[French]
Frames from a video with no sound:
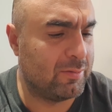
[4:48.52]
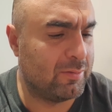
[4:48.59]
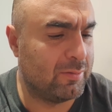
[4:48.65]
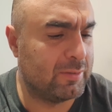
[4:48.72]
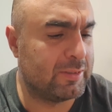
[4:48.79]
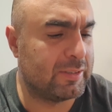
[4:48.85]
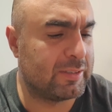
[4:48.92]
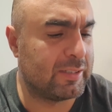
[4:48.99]
Oui,
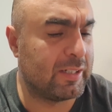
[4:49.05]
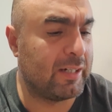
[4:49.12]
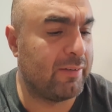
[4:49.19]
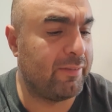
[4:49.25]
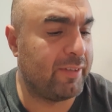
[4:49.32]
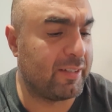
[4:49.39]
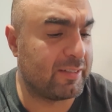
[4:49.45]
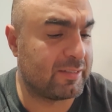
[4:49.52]
c'est ça,
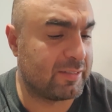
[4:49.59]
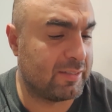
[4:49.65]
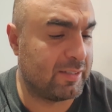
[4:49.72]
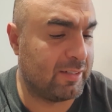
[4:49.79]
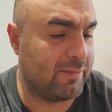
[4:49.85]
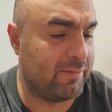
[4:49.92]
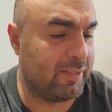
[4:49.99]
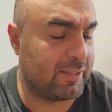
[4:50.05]
Averse.
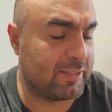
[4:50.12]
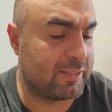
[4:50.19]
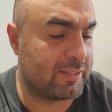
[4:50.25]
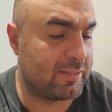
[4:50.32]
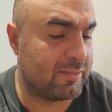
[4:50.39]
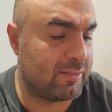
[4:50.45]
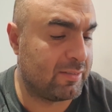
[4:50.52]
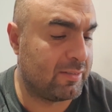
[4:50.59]

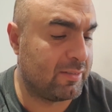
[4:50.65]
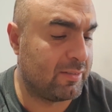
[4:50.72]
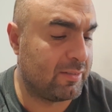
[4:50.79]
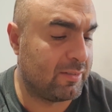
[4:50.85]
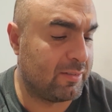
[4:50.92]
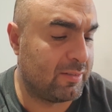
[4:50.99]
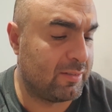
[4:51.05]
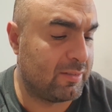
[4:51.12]
Averse.
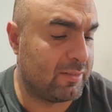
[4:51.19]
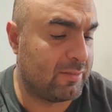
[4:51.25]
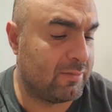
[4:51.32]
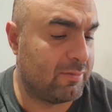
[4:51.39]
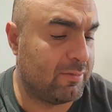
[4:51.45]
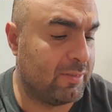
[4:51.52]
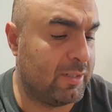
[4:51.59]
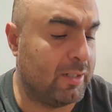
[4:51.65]

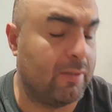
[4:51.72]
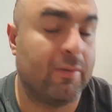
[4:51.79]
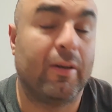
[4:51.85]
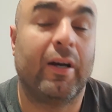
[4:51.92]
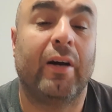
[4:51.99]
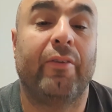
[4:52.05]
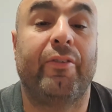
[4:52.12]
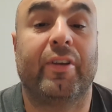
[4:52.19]
Voilà,
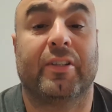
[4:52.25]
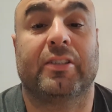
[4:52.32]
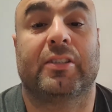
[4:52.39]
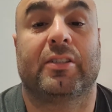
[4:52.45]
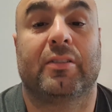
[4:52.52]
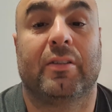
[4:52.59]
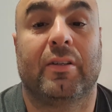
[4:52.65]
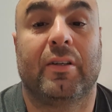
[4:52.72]

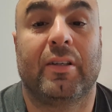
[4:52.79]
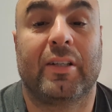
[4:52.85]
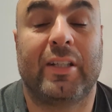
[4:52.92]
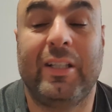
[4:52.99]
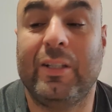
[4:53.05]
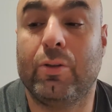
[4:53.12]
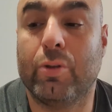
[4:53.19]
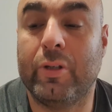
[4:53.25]
Averse.
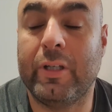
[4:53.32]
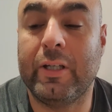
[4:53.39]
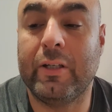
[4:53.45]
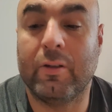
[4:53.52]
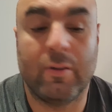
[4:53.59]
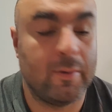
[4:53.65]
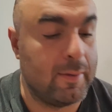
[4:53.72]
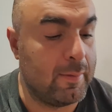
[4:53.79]
Qui donnait,
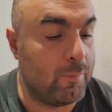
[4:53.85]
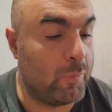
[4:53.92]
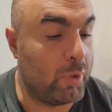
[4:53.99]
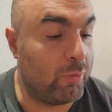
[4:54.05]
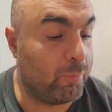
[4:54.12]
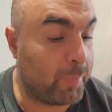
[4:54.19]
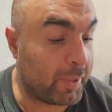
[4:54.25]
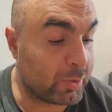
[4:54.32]
euh, mais, euh,
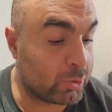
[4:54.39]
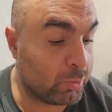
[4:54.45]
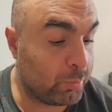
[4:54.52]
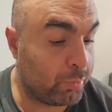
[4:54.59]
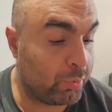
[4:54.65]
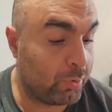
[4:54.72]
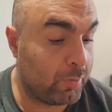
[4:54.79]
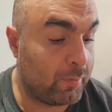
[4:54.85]
par
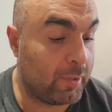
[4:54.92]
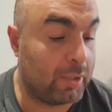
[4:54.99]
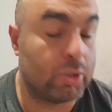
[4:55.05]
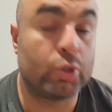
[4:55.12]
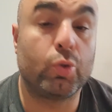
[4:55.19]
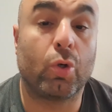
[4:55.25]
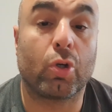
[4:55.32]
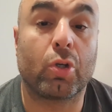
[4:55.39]
exemple, un
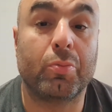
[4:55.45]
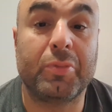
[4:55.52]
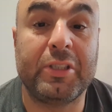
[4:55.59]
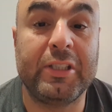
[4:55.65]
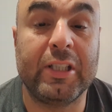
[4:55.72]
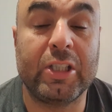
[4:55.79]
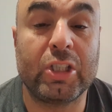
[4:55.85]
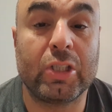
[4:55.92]
joueur comme
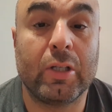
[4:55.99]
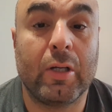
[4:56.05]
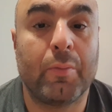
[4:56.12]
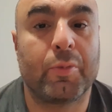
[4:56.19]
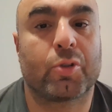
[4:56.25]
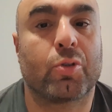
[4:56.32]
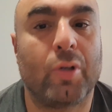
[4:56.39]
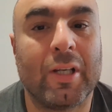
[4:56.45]
Ziyech,
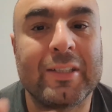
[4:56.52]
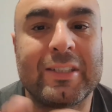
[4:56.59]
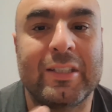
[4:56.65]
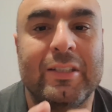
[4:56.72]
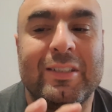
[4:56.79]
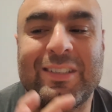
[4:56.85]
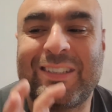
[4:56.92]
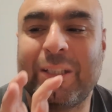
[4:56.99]
parce que là,
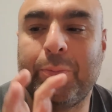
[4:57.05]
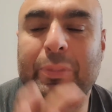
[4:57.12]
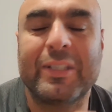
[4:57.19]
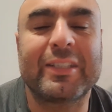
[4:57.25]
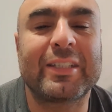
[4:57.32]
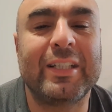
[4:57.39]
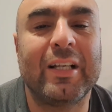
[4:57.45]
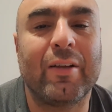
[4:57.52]
c'est bien
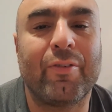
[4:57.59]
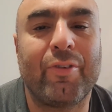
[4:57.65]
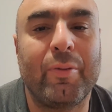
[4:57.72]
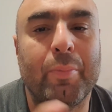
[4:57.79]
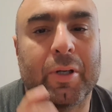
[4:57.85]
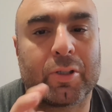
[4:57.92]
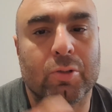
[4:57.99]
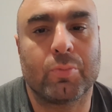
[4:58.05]
ce qu'il a fait,
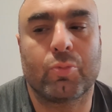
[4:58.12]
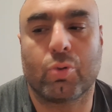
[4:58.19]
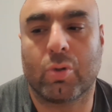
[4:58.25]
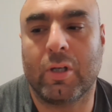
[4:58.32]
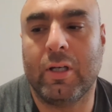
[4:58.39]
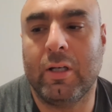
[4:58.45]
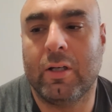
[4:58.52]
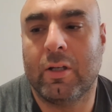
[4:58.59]
par exemple, pour
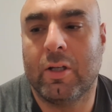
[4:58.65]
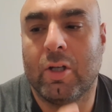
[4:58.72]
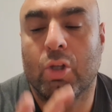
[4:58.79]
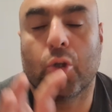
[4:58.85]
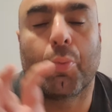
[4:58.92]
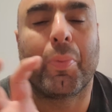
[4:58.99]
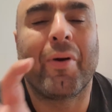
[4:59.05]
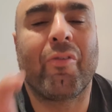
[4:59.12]
elle,
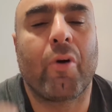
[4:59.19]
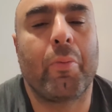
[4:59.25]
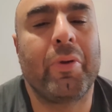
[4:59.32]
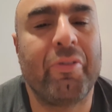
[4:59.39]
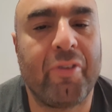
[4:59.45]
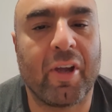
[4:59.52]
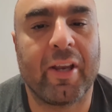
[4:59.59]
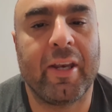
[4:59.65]
de ne pas avoir mis
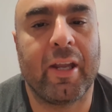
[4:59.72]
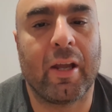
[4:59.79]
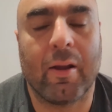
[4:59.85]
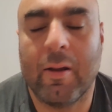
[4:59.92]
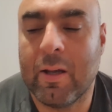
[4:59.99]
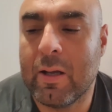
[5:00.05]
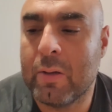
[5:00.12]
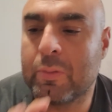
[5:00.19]
Werner.
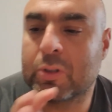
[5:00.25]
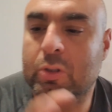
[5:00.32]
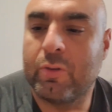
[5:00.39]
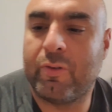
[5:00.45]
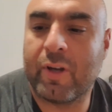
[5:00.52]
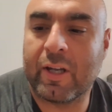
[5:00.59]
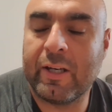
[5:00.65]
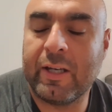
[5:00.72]
Parce que
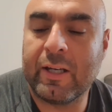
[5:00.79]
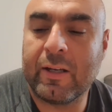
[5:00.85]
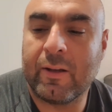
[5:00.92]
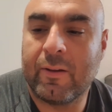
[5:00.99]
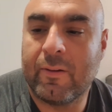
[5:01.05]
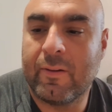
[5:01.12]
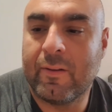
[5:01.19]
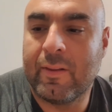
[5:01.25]
Werner,
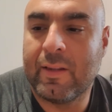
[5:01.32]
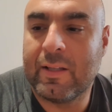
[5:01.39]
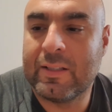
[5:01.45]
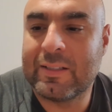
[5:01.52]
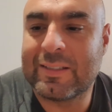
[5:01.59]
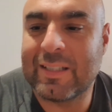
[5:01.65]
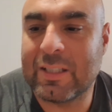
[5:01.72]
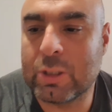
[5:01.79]

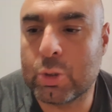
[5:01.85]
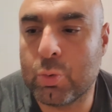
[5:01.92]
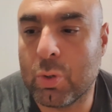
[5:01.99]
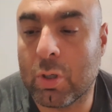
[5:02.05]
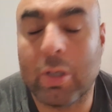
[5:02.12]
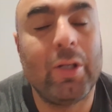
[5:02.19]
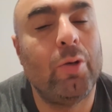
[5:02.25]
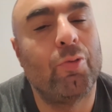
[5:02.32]
c'est un
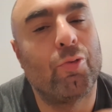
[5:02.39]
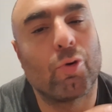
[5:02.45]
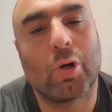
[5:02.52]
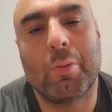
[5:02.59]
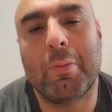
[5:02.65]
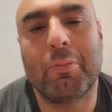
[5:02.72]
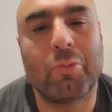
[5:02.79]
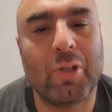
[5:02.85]
joueur, il faut quand
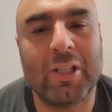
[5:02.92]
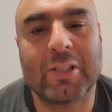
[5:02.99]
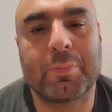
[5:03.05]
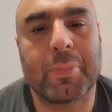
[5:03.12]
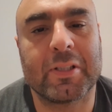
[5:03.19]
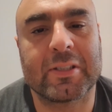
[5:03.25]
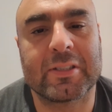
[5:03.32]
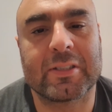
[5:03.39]
même de
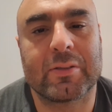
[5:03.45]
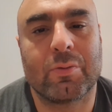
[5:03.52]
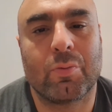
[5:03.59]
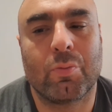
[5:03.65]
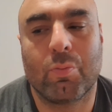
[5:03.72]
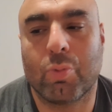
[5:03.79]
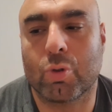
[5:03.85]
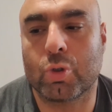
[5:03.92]
l'espace
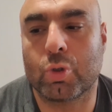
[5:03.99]
pour